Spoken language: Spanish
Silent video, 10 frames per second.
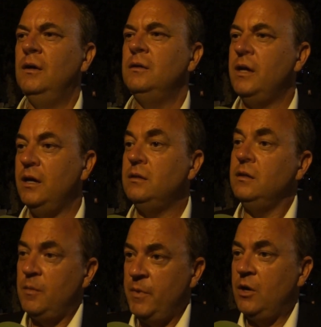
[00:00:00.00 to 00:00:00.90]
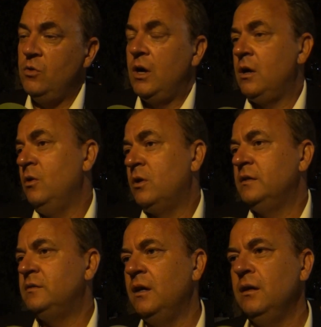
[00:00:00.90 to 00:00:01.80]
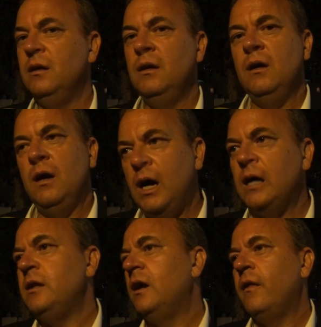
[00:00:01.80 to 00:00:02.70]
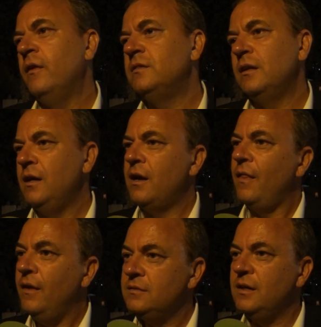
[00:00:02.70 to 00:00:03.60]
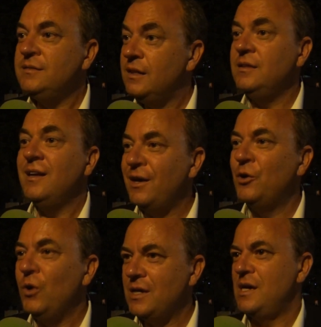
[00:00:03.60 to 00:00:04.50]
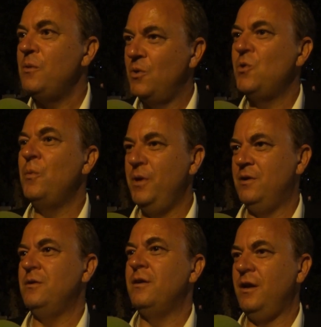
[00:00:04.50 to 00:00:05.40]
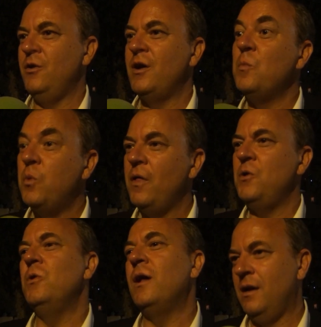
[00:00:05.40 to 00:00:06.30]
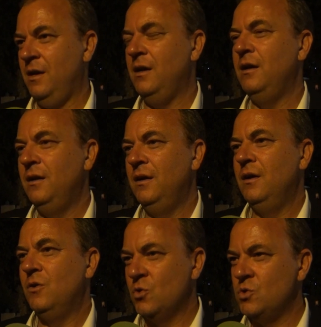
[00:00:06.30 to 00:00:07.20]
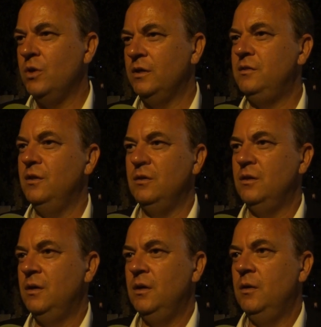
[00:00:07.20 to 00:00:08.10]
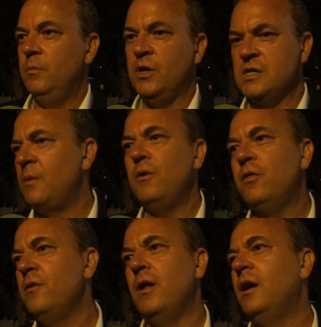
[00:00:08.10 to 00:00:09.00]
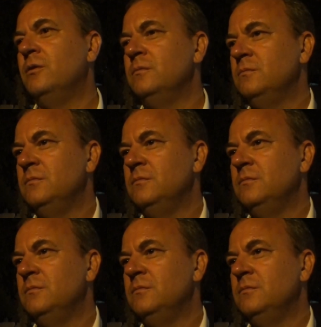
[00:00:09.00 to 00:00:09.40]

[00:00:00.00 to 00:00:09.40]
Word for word: de gente y también ayudar a los que están a tirar de esta tierra. esta, esta tierra no la salva un gobierno regional, puede ayudarla con su gestión, pero la salvan los ciudadanos